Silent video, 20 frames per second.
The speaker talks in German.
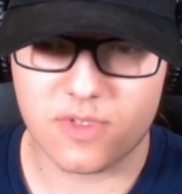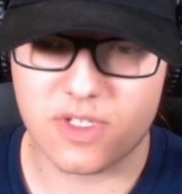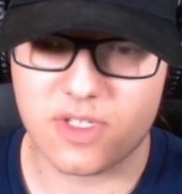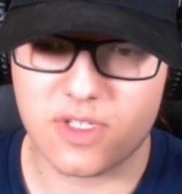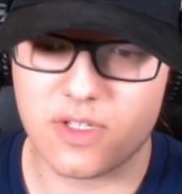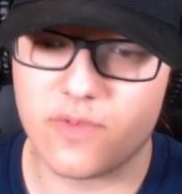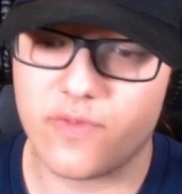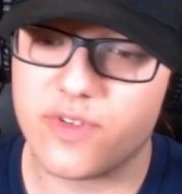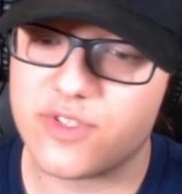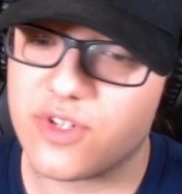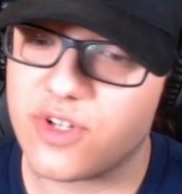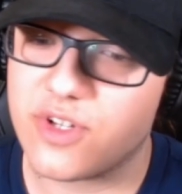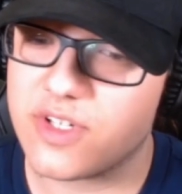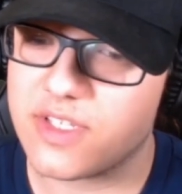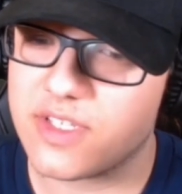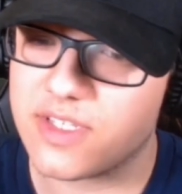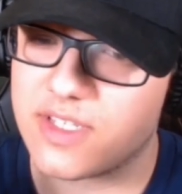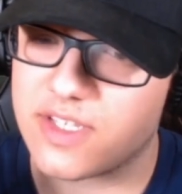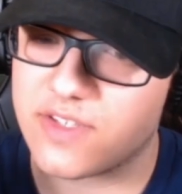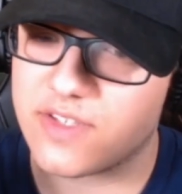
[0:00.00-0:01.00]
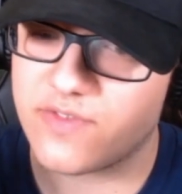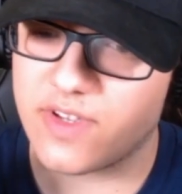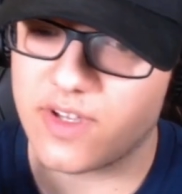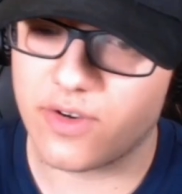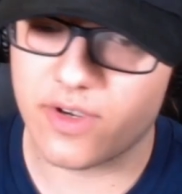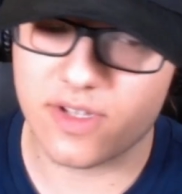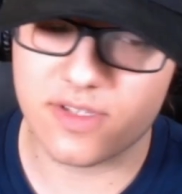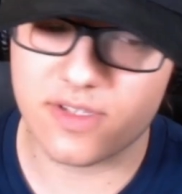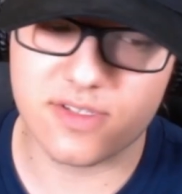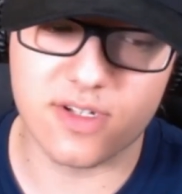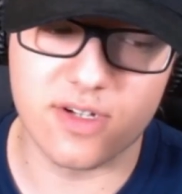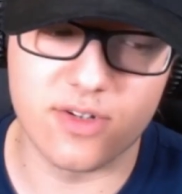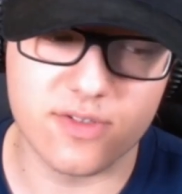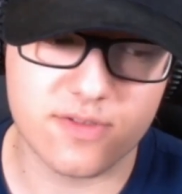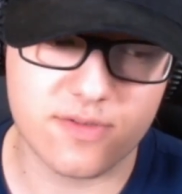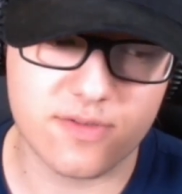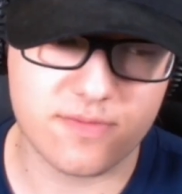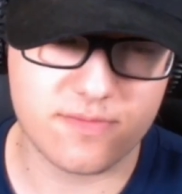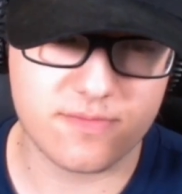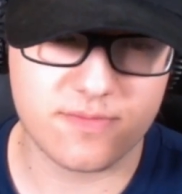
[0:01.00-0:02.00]
Genau, wir sollten deswegen auch jetzt
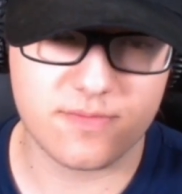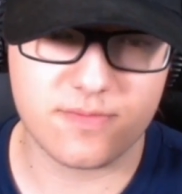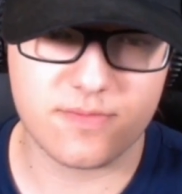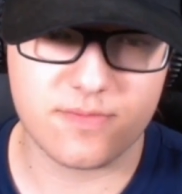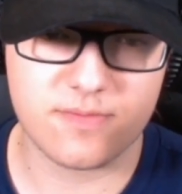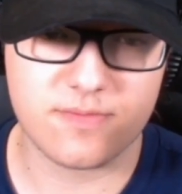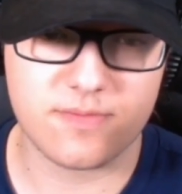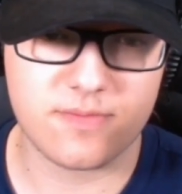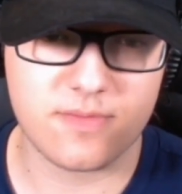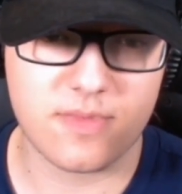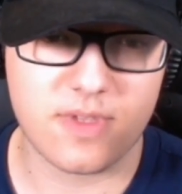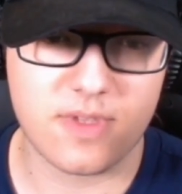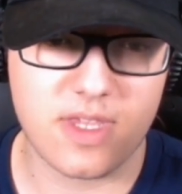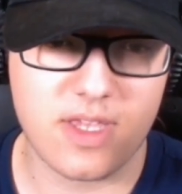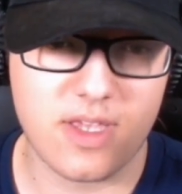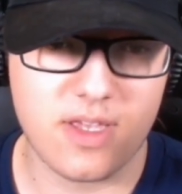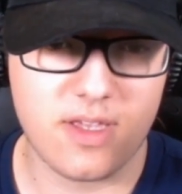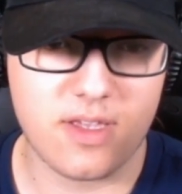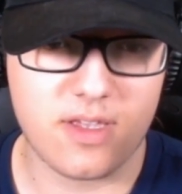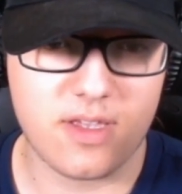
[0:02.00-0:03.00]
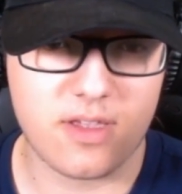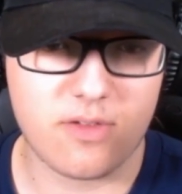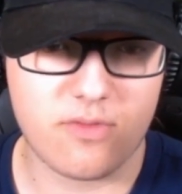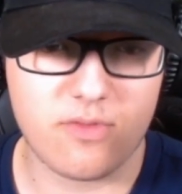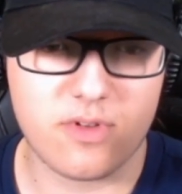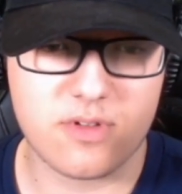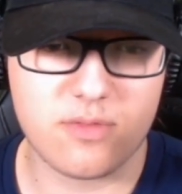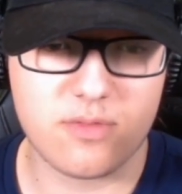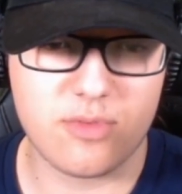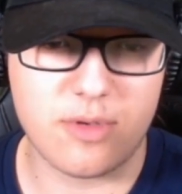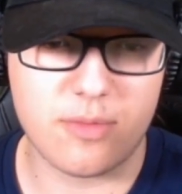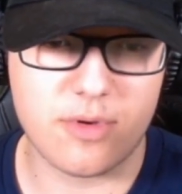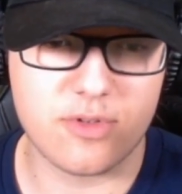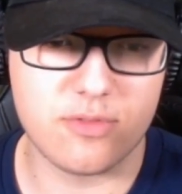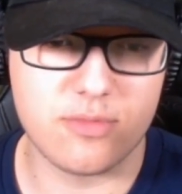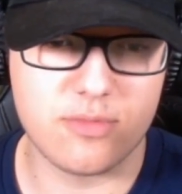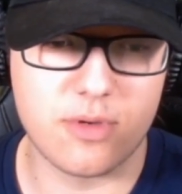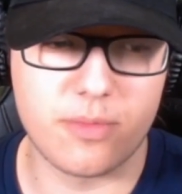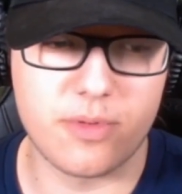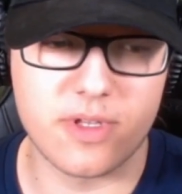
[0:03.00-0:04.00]
raus. Ich wollte mir mal einen
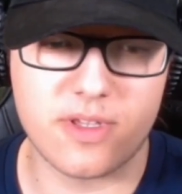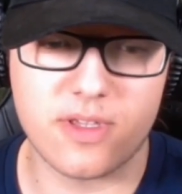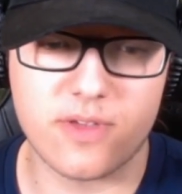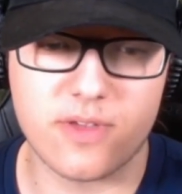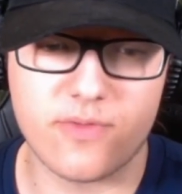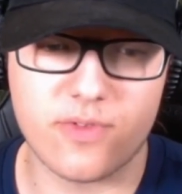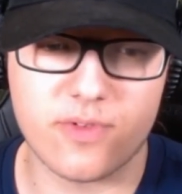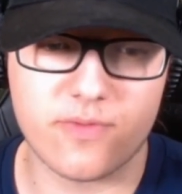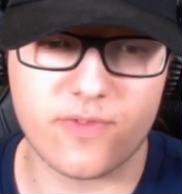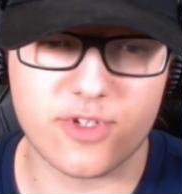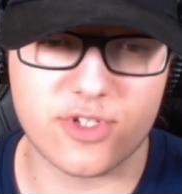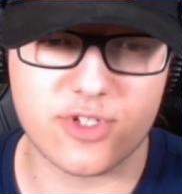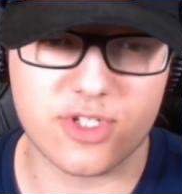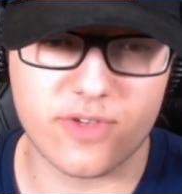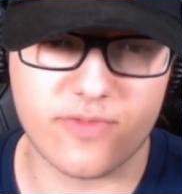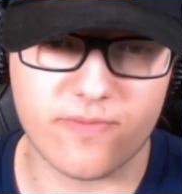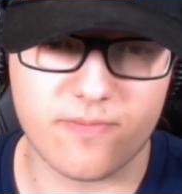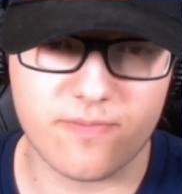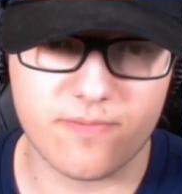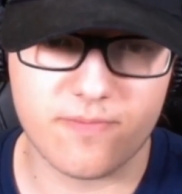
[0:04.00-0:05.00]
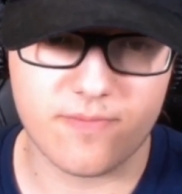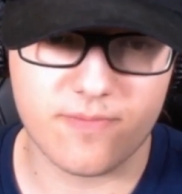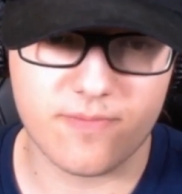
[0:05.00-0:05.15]
Überblick hiervon verschaffen.